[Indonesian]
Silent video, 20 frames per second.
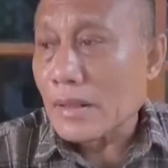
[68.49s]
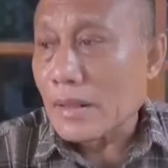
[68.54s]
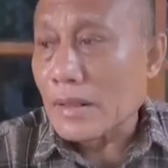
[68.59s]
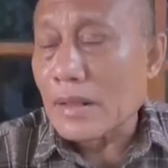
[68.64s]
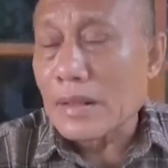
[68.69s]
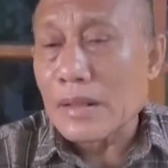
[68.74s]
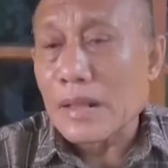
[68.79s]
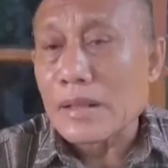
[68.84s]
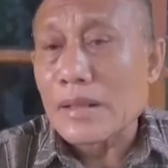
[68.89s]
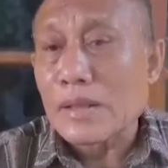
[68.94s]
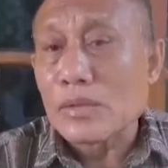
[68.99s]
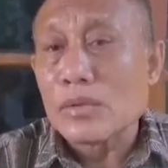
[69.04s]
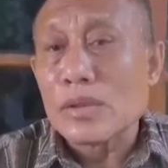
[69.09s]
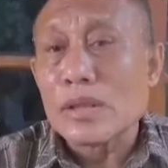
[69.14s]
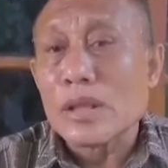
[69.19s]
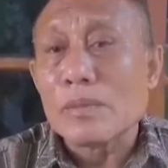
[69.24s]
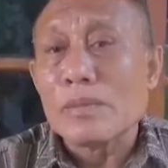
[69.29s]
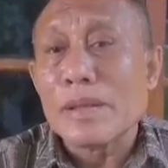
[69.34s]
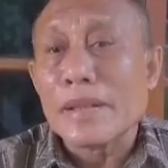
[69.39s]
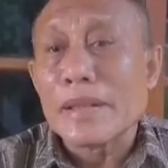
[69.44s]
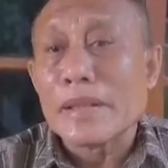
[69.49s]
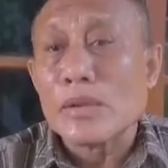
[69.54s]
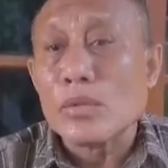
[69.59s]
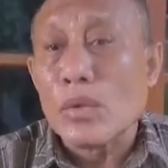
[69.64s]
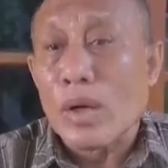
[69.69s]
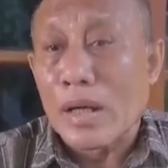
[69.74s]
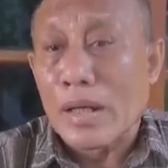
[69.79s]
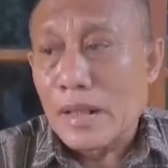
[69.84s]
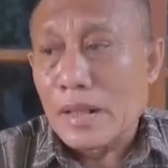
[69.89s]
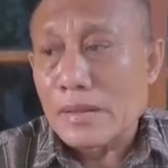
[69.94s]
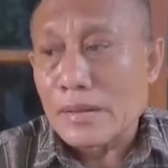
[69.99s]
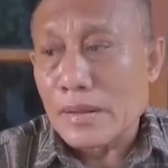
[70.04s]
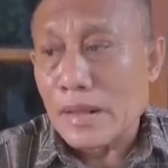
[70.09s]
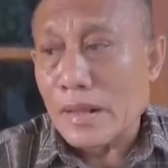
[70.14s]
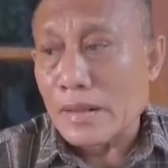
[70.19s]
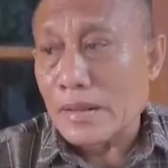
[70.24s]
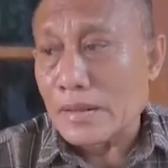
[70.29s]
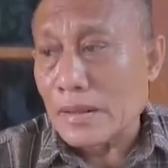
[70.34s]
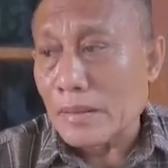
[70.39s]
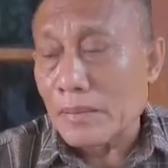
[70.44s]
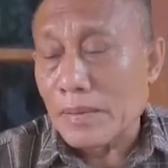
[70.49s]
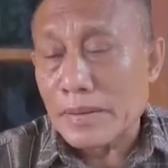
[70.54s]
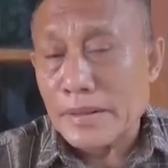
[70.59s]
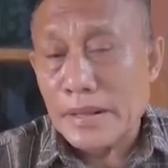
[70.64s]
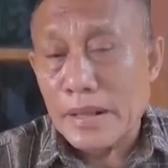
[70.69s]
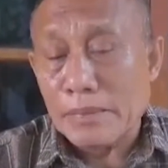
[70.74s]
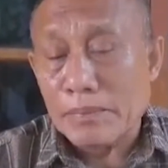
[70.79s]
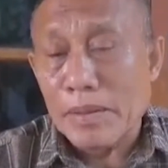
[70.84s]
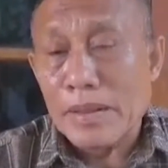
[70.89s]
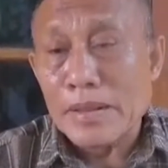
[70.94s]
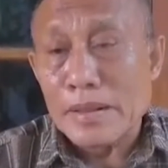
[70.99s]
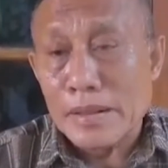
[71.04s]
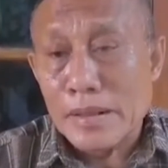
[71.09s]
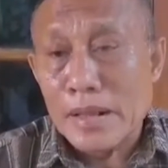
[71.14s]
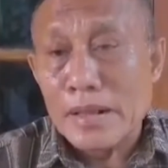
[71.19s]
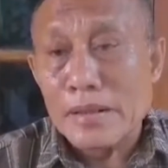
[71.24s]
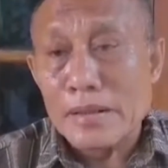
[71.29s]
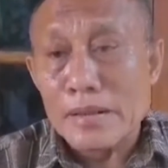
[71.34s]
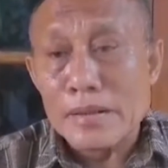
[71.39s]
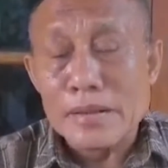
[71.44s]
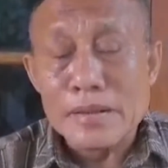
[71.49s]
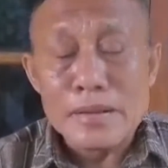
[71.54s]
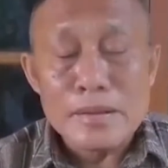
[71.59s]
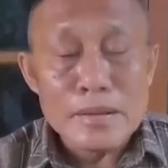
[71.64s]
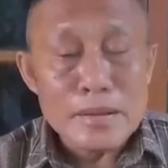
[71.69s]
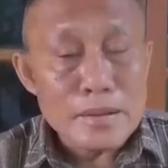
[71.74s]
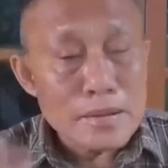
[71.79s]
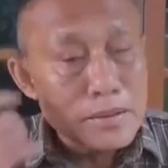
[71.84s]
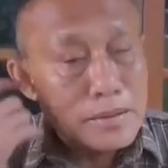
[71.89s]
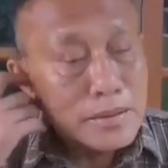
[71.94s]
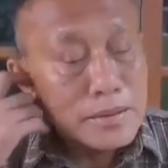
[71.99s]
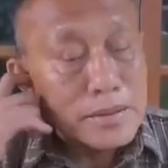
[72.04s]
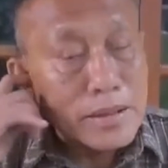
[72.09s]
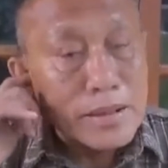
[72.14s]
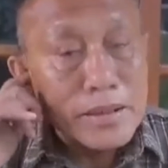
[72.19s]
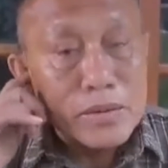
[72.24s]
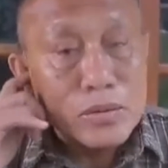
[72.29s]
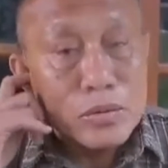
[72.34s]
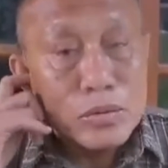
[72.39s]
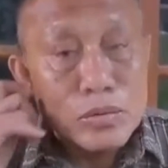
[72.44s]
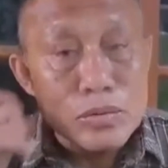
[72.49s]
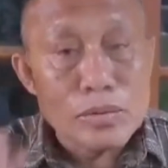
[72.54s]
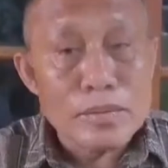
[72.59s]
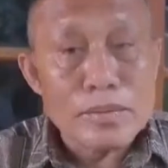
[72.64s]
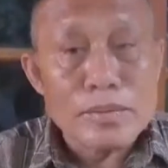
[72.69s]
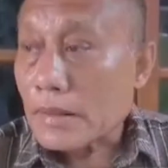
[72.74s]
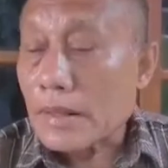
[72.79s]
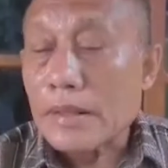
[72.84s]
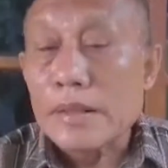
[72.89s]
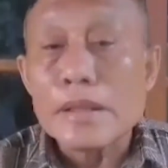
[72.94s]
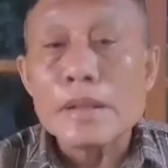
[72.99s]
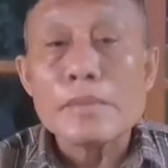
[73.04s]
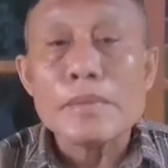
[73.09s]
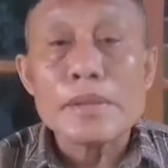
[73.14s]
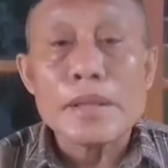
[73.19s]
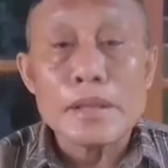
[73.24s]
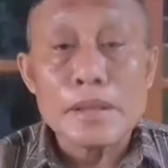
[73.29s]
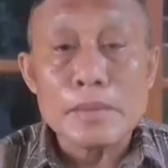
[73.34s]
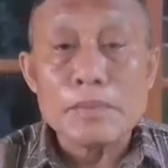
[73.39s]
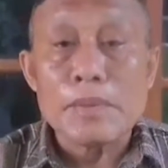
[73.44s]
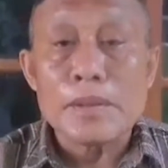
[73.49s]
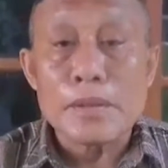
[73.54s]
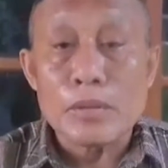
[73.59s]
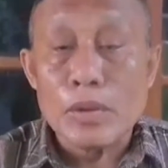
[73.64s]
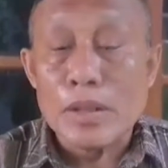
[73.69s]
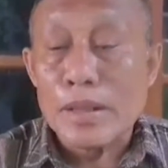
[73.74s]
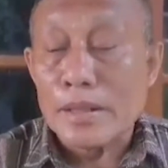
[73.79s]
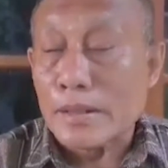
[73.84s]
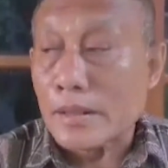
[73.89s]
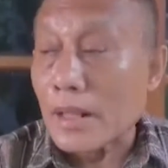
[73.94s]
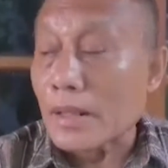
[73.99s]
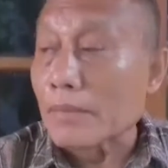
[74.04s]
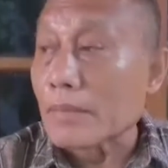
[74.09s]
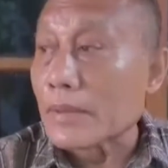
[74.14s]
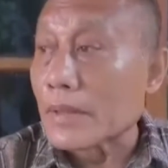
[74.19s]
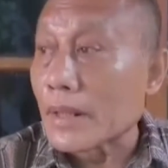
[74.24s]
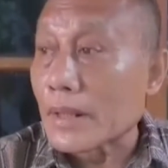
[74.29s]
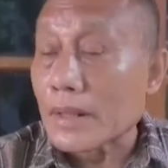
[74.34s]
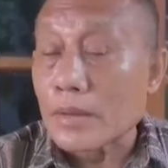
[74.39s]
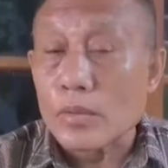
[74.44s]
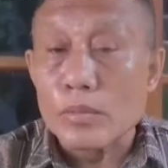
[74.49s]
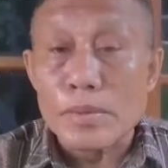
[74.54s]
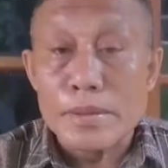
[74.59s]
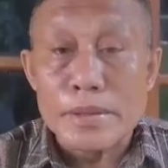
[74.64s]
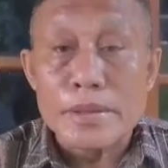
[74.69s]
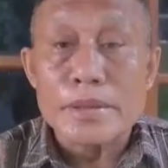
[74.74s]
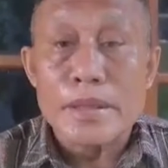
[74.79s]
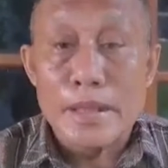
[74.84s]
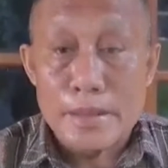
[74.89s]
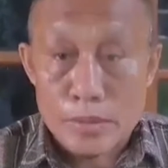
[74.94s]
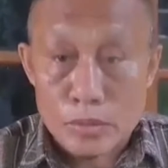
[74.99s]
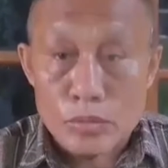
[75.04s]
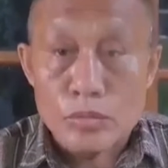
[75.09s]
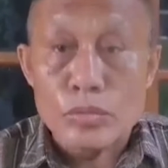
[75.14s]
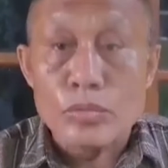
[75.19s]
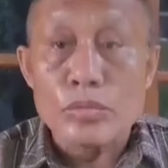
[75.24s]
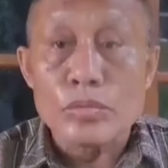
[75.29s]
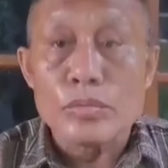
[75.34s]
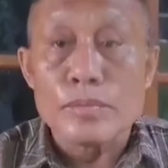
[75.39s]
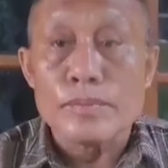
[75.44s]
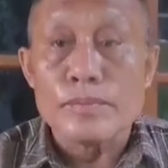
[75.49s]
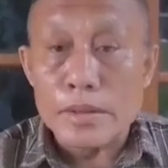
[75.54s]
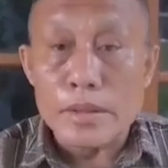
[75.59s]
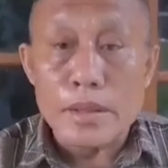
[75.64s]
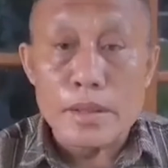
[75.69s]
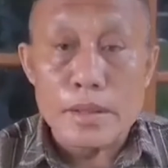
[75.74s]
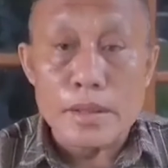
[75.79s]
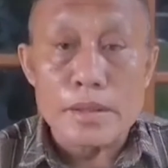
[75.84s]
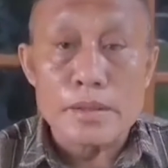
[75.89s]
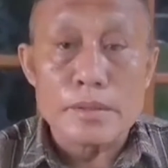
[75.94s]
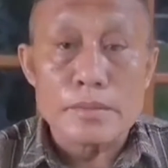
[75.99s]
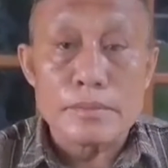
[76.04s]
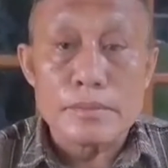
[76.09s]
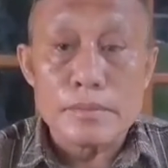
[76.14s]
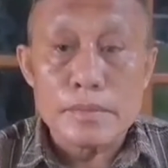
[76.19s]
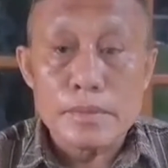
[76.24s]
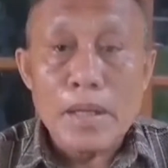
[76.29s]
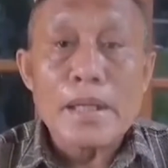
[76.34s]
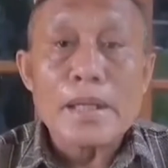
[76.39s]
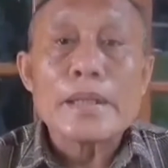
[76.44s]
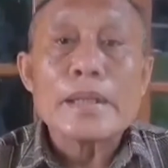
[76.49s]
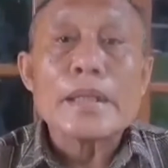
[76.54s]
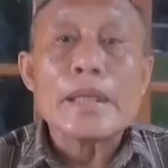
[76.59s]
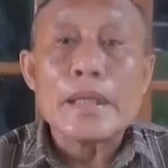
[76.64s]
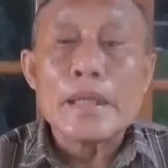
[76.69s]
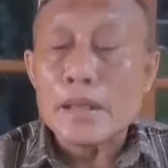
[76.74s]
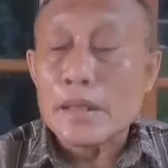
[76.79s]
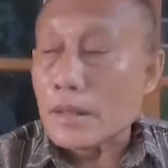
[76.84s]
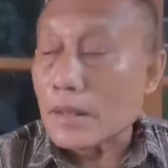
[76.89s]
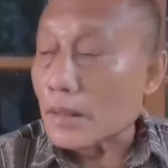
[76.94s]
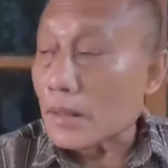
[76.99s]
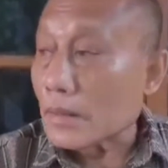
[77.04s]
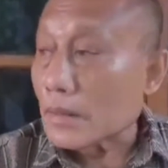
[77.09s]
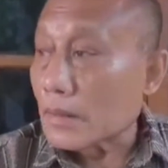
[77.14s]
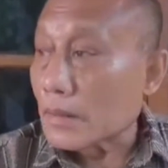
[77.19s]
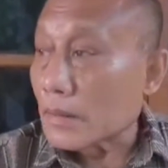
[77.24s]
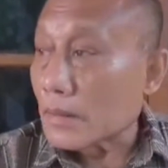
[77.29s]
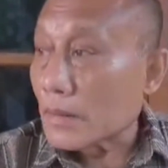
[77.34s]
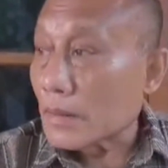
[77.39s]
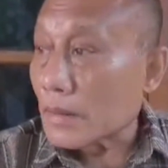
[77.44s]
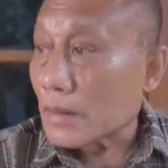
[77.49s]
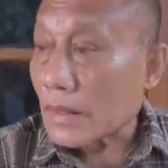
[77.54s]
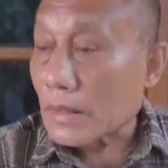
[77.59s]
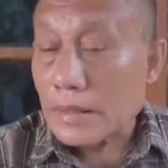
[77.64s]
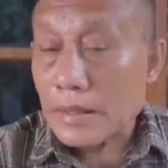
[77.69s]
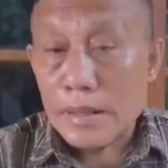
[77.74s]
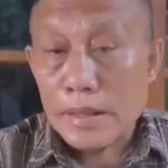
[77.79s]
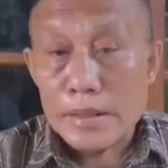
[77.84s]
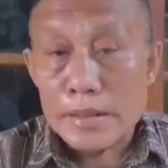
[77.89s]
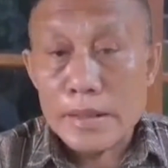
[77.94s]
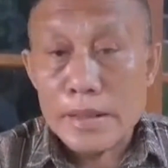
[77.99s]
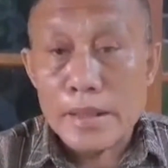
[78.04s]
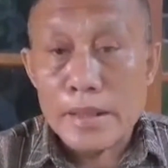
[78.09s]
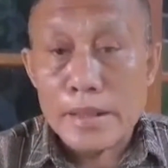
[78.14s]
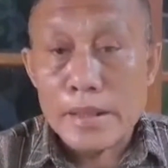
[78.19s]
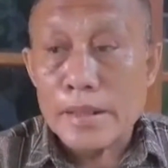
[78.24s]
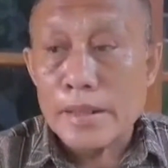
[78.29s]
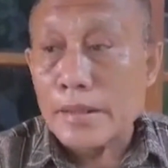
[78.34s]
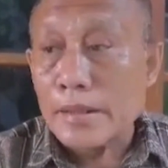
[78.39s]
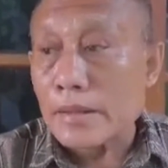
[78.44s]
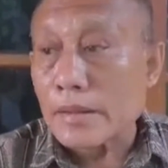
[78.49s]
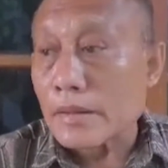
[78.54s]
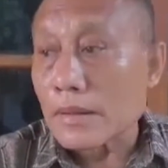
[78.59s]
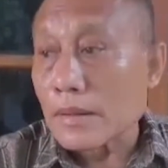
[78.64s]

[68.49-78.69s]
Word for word: Karena dana sudah terbagi dua antara desa persiapan dengan desa induk. Dan ini menjadi perjuangan kami dari Komisi 1. Kita akan panggil, kita akan hearing